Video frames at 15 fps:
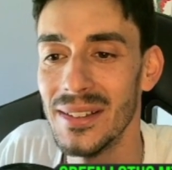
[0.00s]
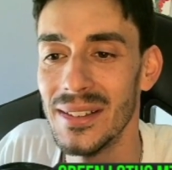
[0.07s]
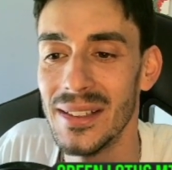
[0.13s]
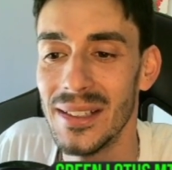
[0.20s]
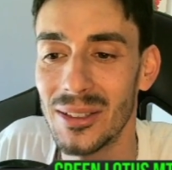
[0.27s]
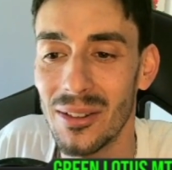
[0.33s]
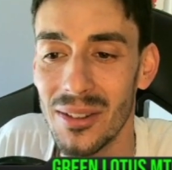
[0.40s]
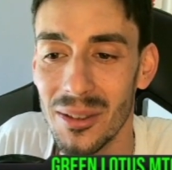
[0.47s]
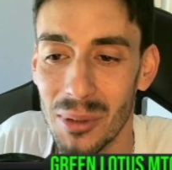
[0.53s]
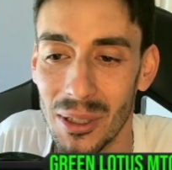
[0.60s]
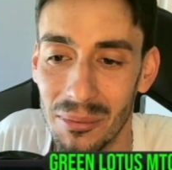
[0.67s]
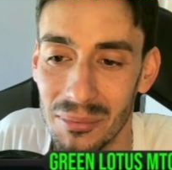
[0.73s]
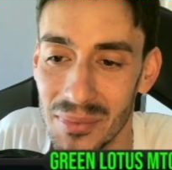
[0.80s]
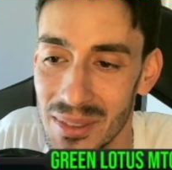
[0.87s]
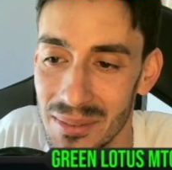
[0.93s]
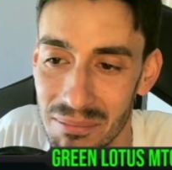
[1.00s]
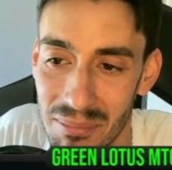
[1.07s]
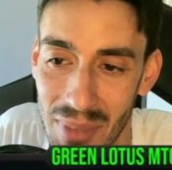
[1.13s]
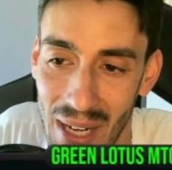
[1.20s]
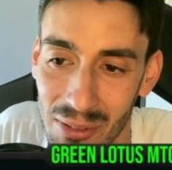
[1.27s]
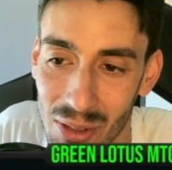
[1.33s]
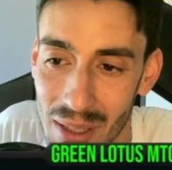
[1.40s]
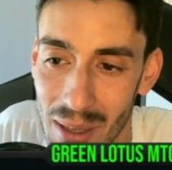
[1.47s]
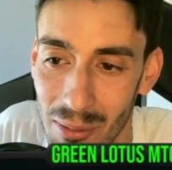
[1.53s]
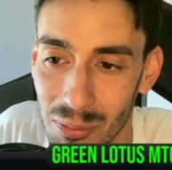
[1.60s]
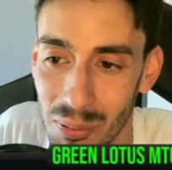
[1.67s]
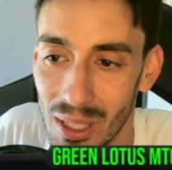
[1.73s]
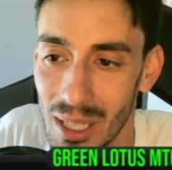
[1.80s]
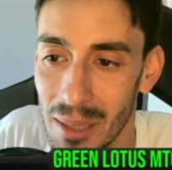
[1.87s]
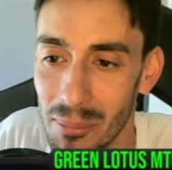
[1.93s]
Entonces, bueno, para eso llevamos,
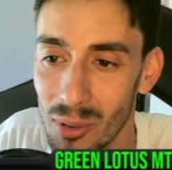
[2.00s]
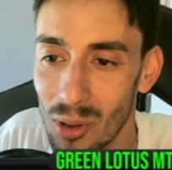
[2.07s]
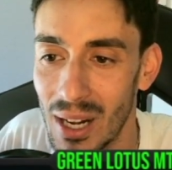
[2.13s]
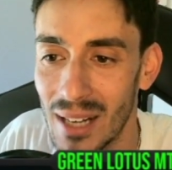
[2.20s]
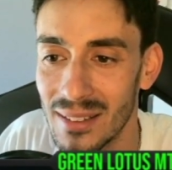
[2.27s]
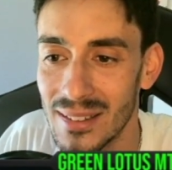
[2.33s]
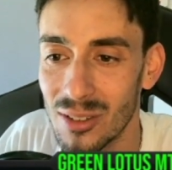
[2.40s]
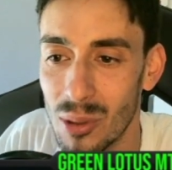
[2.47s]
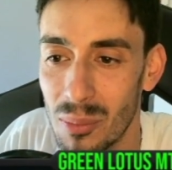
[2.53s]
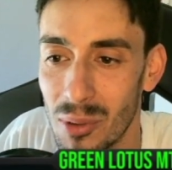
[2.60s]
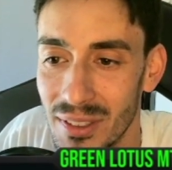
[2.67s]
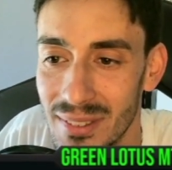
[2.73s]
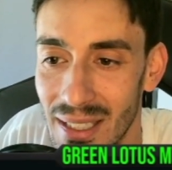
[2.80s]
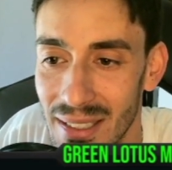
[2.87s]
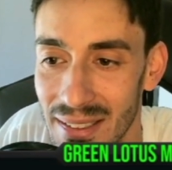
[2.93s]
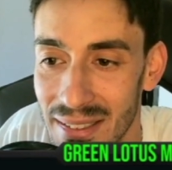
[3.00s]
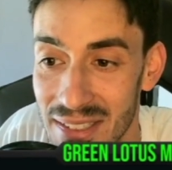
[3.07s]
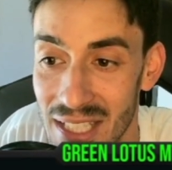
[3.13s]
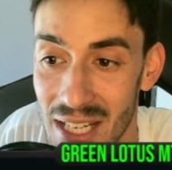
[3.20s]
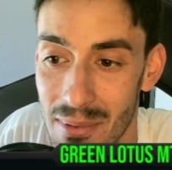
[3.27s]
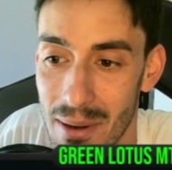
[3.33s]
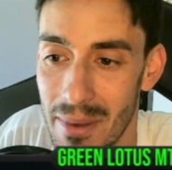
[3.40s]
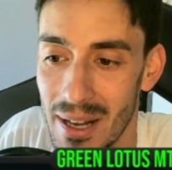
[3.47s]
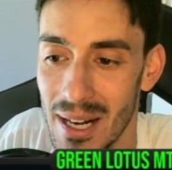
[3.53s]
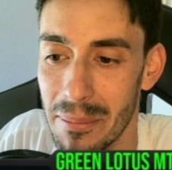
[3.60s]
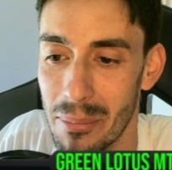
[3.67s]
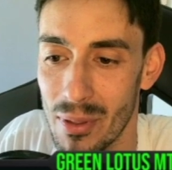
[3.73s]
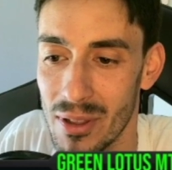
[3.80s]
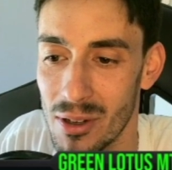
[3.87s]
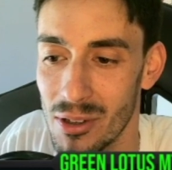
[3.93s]
por ejemplo, cartas como esta hierba mala
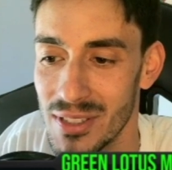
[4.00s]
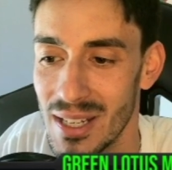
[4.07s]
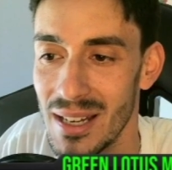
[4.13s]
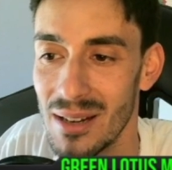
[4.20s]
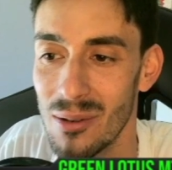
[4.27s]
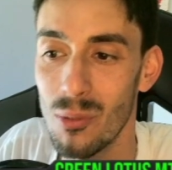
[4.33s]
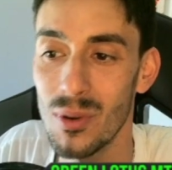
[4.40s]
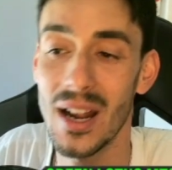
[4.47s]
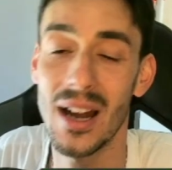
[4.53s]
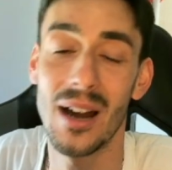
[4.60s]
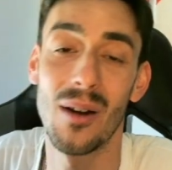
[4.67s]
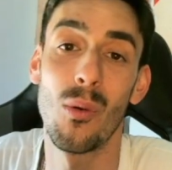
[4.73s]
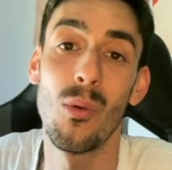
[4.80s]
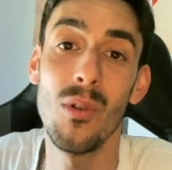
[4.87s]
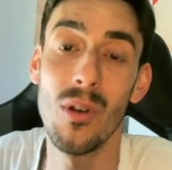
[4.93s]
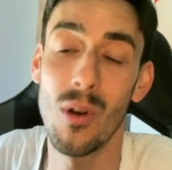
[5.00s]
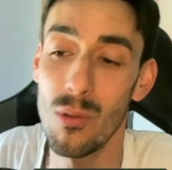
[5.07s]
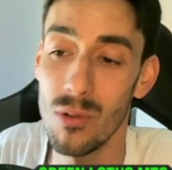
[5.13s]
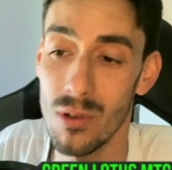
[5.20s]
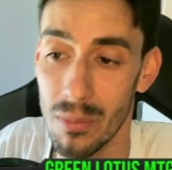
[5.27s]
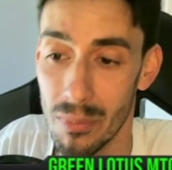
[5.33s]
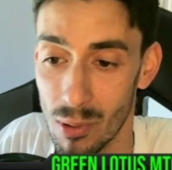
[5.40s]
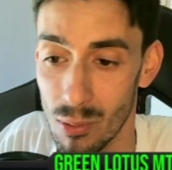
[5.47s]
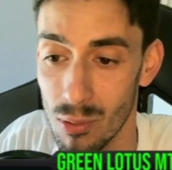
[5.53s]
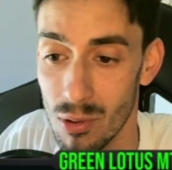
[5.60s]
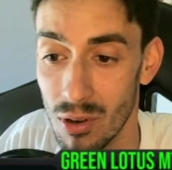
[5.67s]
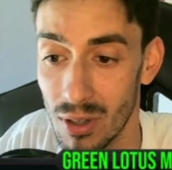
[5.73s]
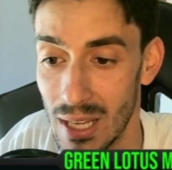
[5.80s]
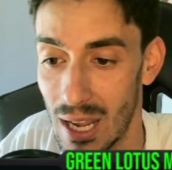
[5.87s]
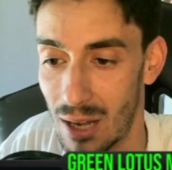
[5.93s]
poderosa, una 1-1 por
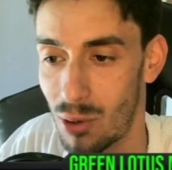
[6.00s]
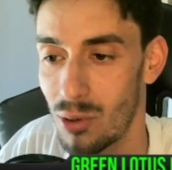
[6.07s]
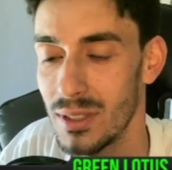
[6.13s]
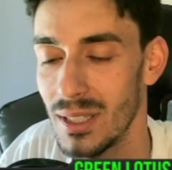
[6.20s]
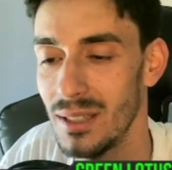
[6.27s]
1 que arrolla.